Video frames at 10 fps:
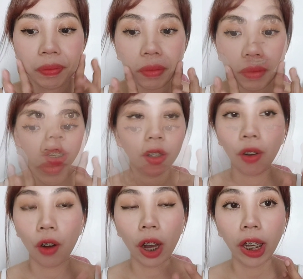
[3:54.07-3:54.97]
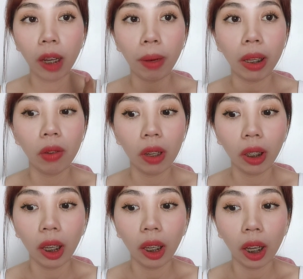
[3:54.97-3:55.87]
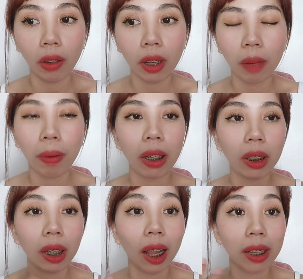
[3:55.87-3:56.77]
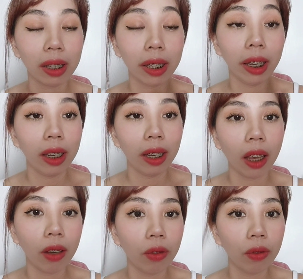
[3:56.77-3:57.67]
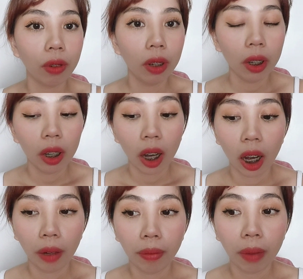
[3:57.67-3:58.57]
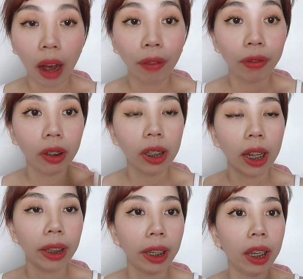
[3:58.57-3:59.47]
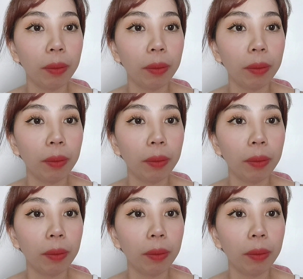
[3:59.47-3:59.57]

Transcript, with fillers: Ayun, okay naman yung naging ano niya. Parang glass skin nga yung um, after natin na